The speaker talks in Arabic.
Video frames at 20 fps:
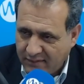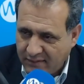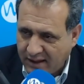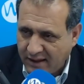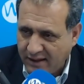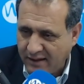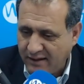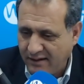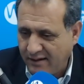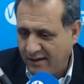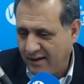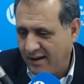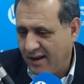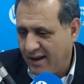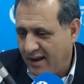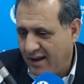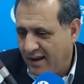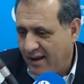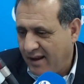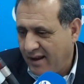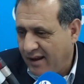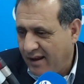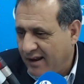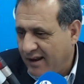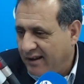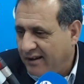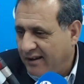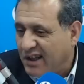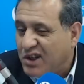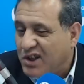ها
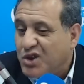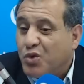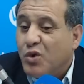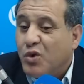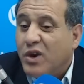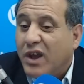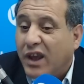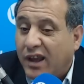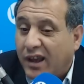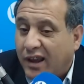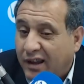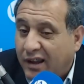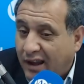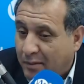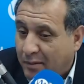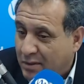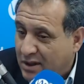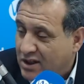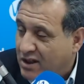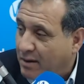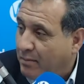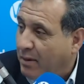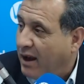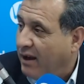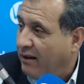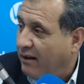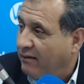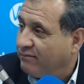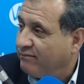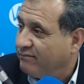تسويق خطاب الجبهه
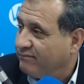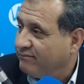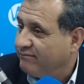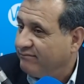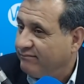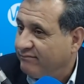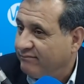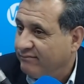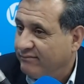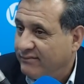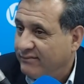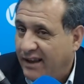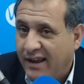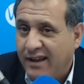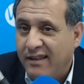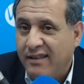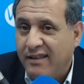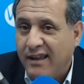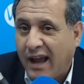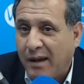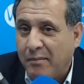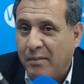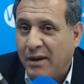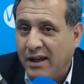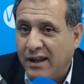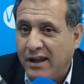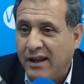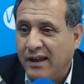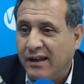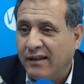بالضبط هذه
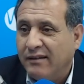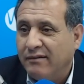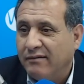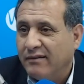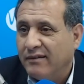عمليه